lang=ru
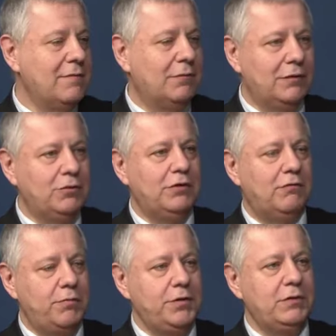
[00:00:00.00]
Потому что,
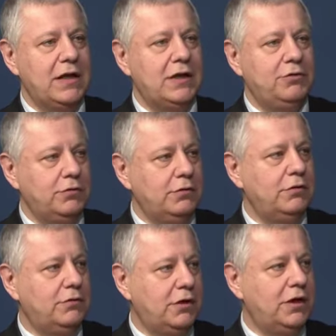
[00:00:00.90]
в общем-то, она
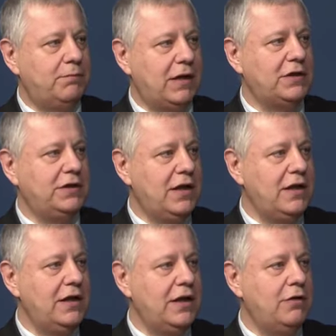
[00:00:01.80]
чувствует, что это
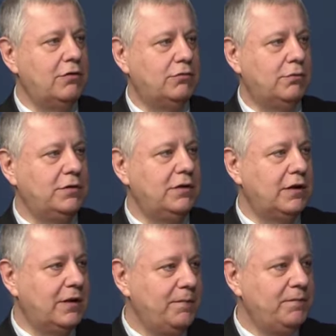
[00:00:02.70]
порождение ее
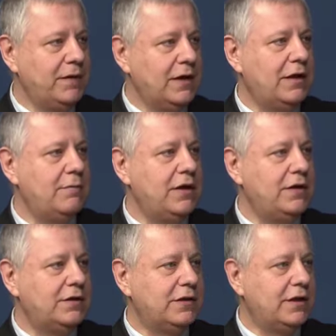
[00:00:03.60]
собственных
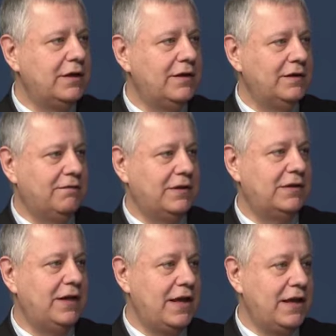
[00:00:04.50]
химерических
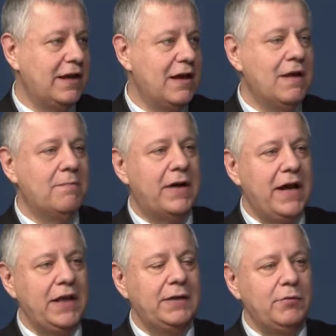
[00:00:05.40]
воззрений.
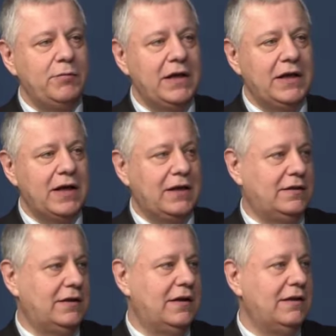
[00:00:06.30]
Поэтому, мне
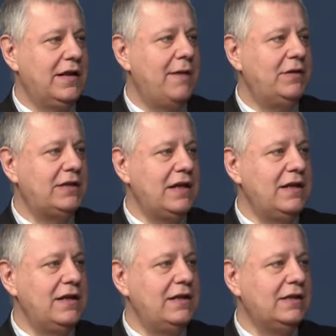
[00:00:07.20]
кажется, не
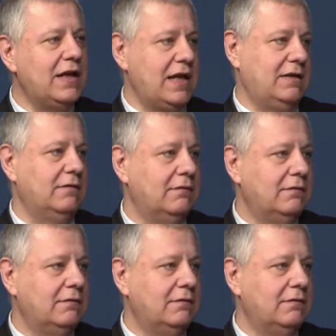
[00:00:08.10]
обязательно искать